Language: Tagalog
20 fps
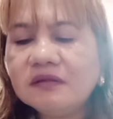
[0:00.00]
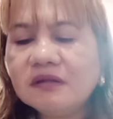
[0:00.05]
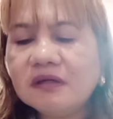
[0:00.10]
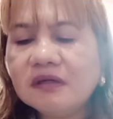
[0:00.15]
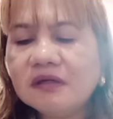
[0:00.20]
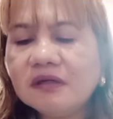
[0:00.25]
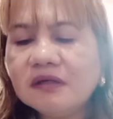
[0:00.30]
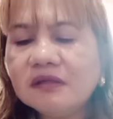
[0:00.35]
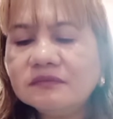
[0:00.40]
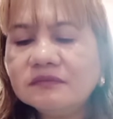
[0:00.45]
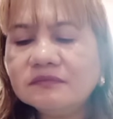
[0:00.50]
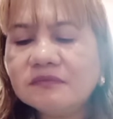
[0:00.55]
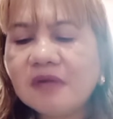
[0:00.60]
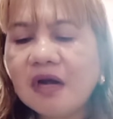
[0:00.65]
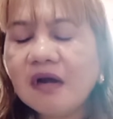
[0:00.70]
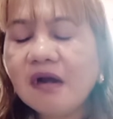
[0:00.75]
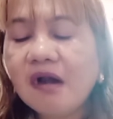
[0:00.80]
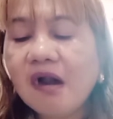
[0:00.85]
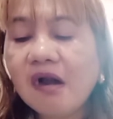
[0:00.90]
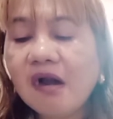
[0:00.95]
um,
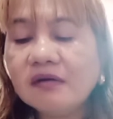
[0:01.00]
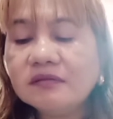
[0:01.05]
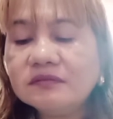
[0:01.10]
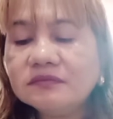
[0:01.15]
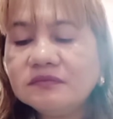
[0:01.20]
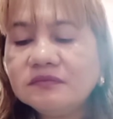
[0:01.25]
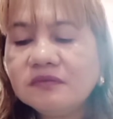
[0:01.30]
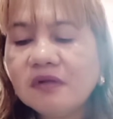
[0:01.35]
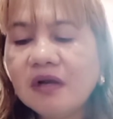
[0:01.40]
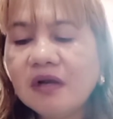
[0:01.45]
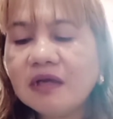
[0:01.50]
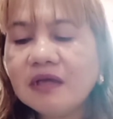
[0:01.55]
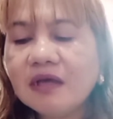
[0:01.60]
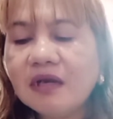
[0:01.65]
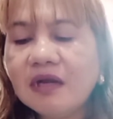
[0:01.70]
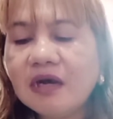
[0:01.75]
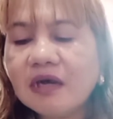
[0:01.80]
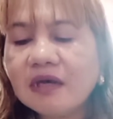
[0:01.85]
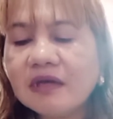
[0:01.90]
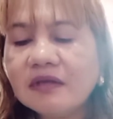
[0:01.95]
anghang.
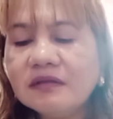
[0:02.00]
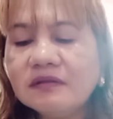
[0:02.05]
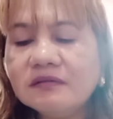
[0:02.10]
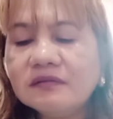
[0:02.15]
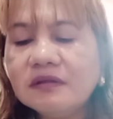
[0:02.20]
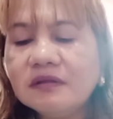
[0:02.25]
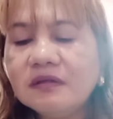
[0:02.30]
Lagyan natin.